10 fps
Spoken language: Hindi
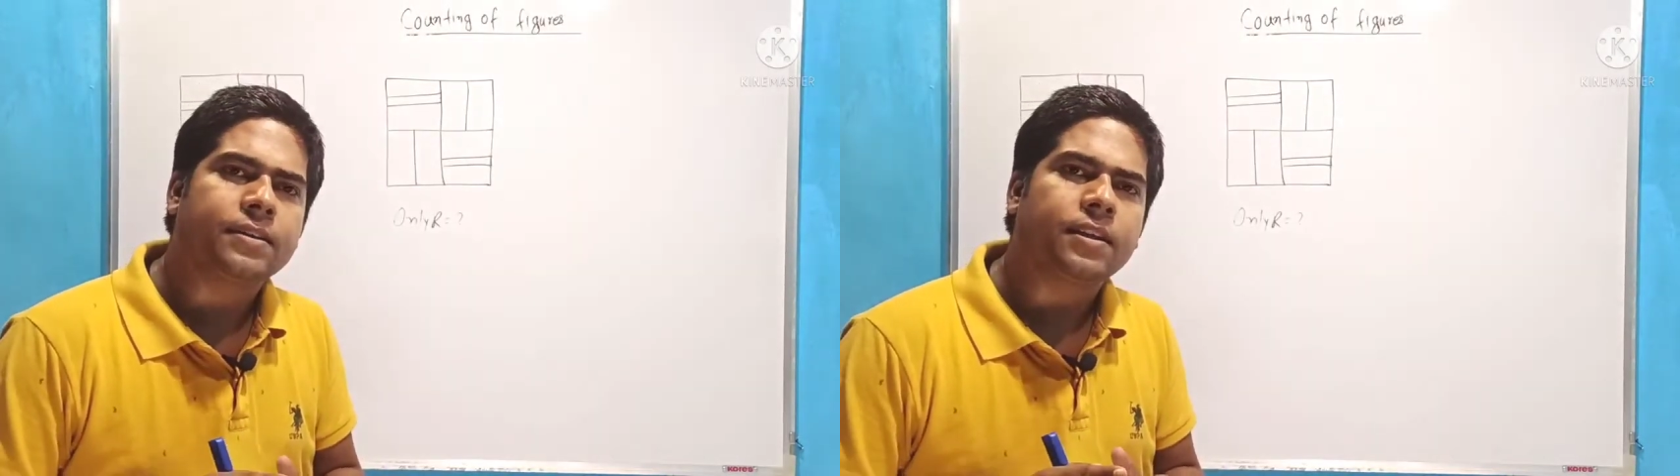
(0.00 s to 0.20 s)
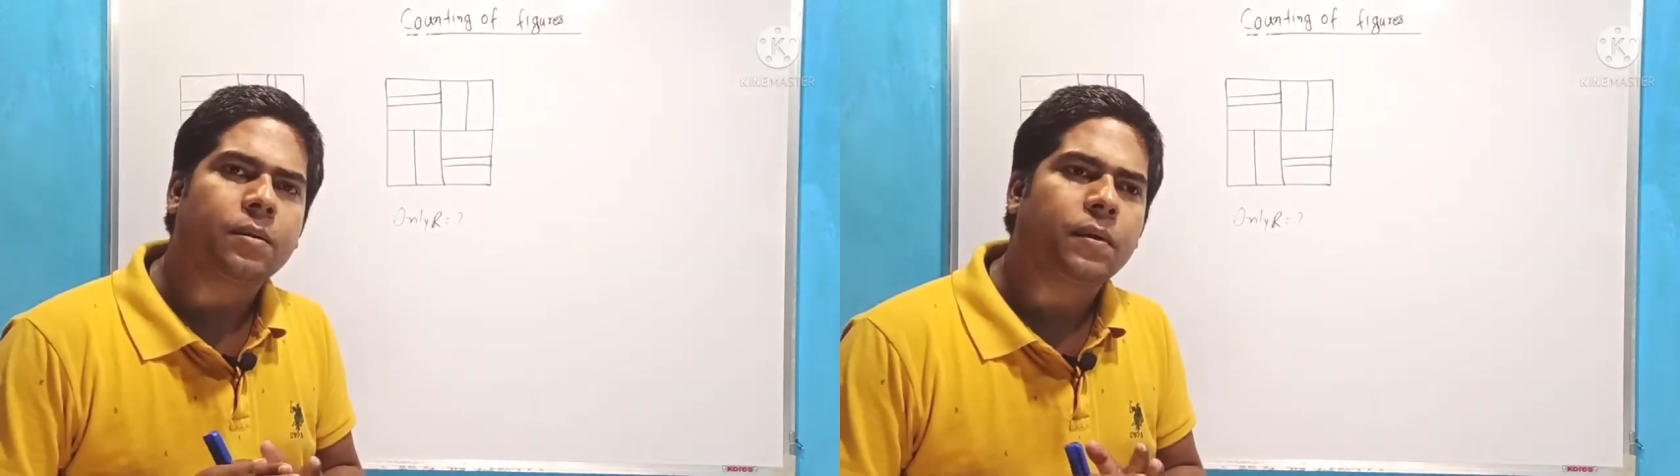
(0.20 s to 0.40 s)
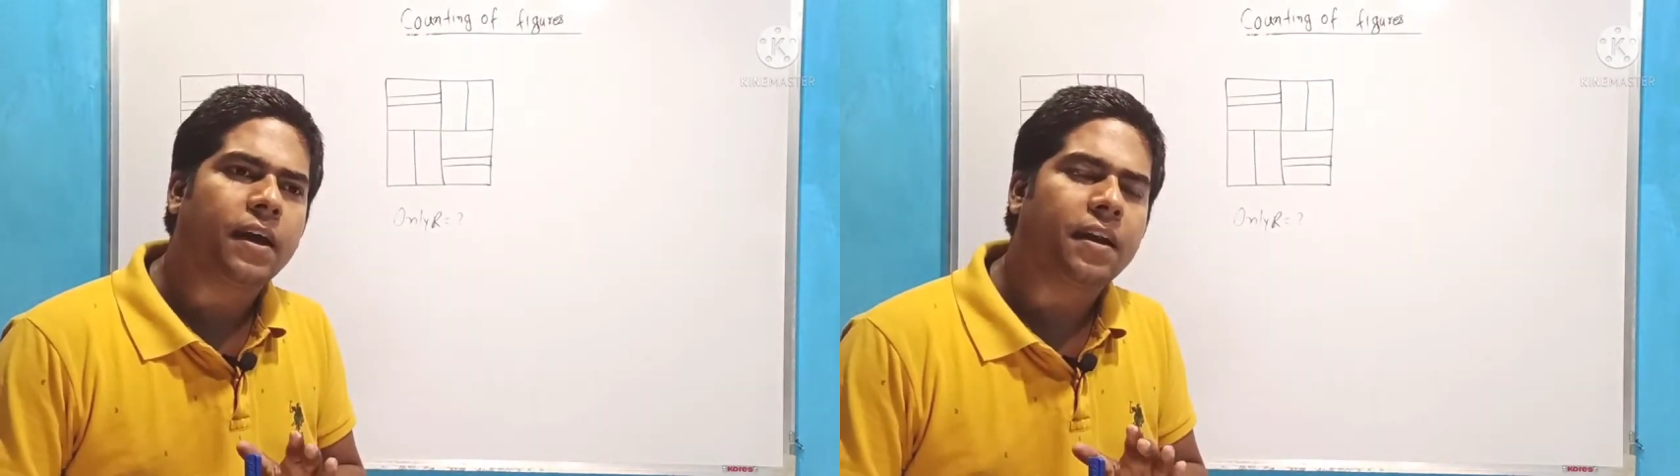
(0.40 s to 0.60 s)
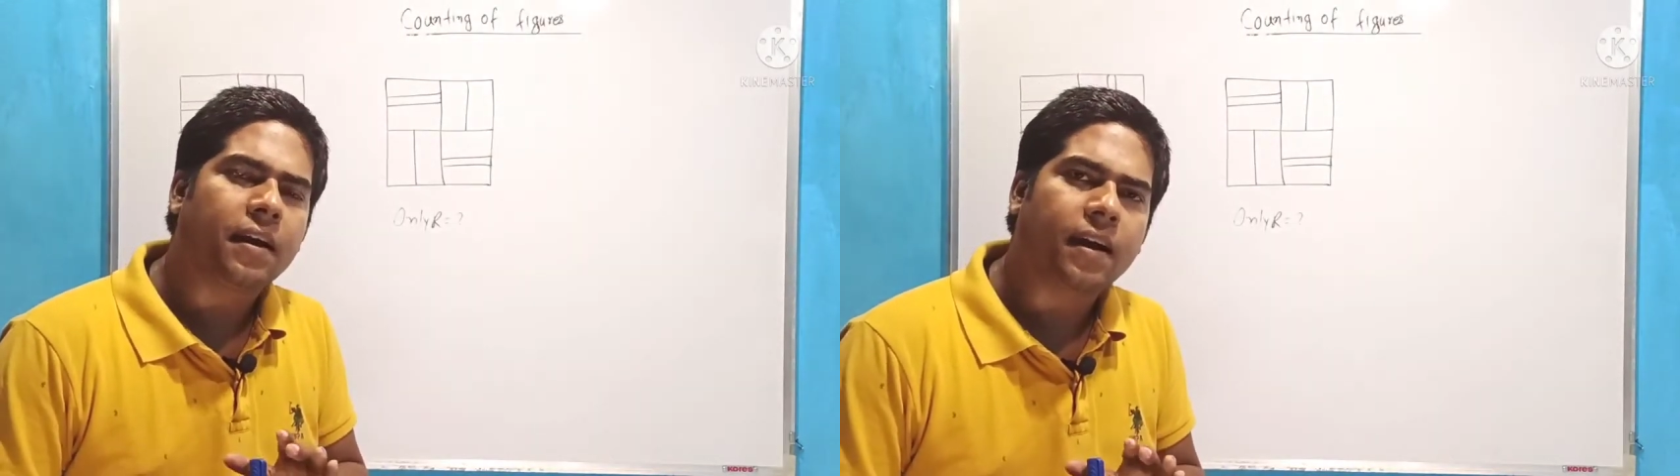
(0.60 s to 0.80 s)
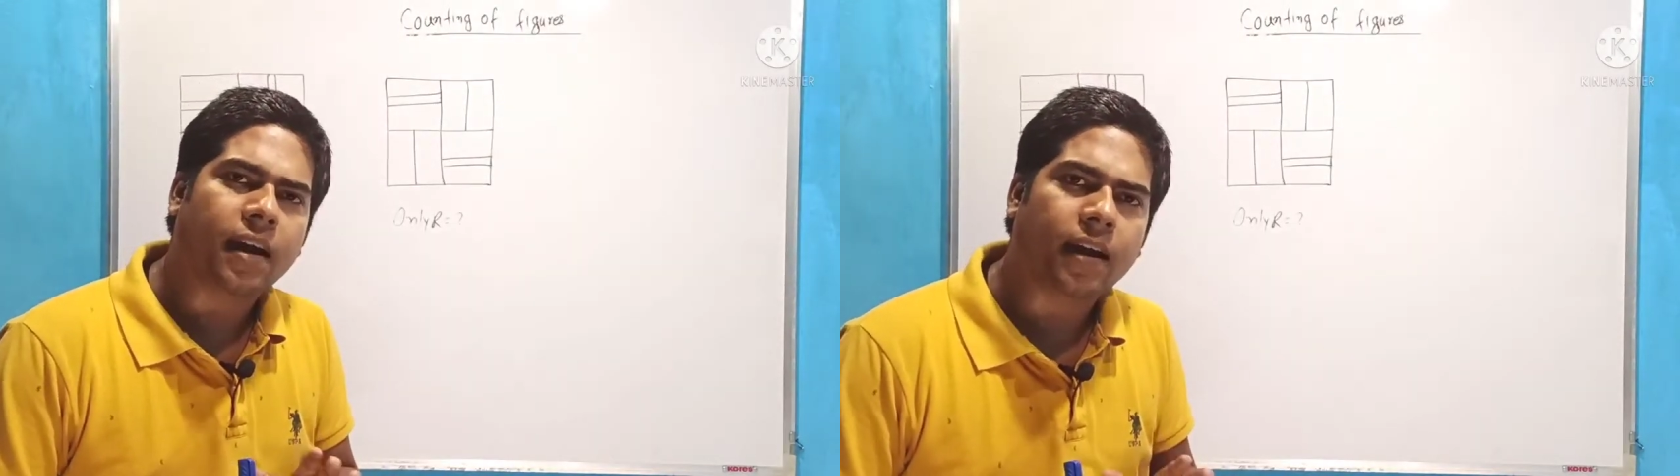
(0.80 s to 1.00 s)
सिर्फ
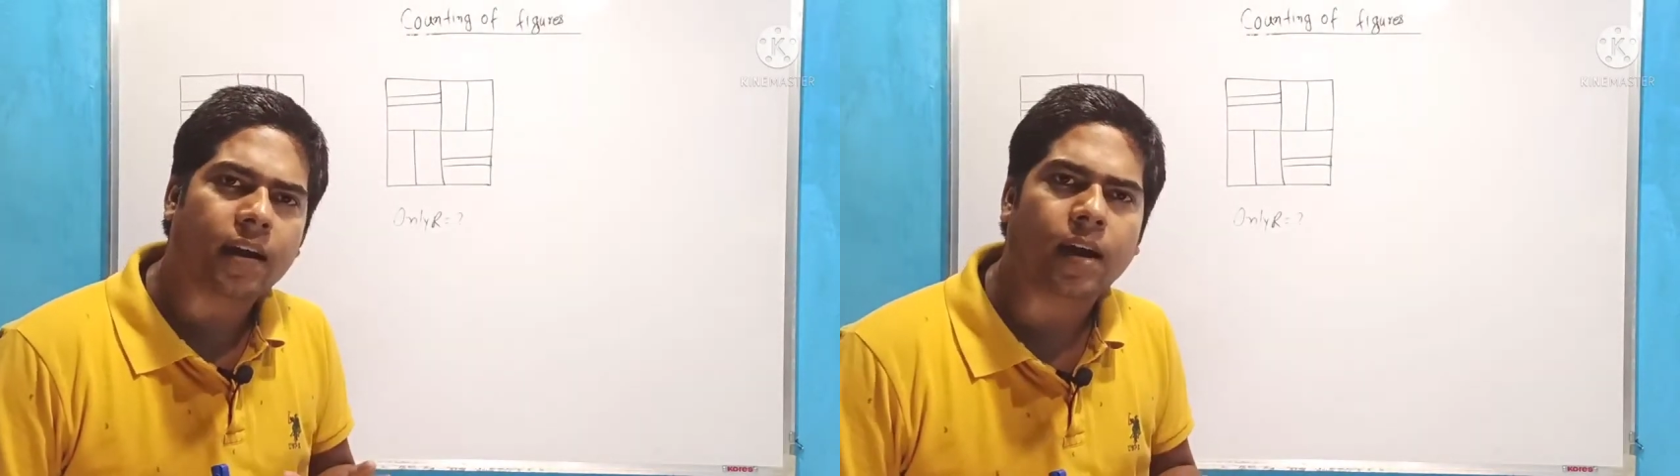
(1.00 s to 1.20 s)
रेक्टेंगल